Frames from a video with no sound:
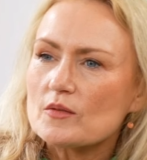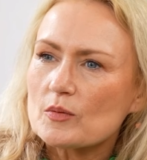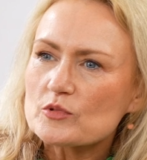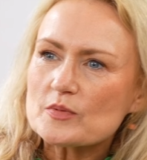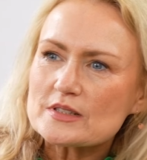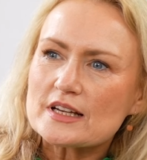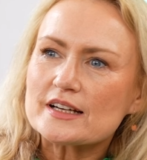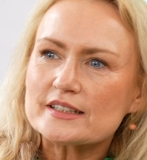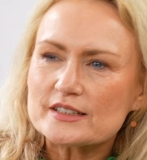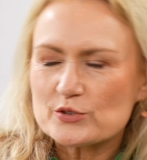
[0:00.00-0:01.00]
man muss mal
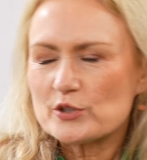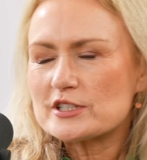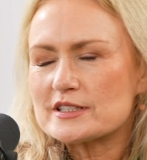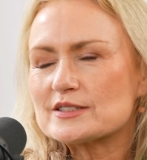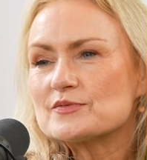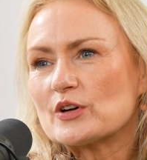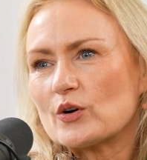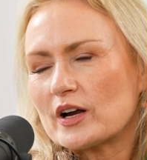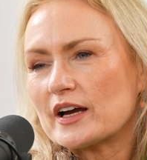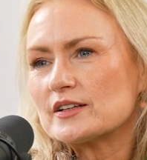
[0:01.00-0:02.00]
sagen, hier in Deutschland sind wir
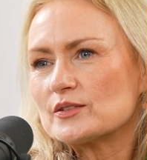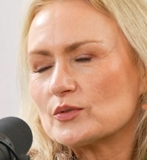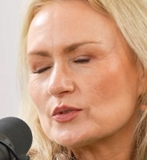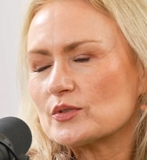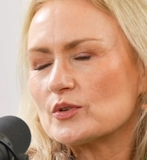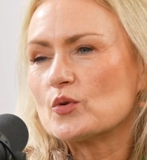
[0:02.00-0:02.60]
auch keine äh,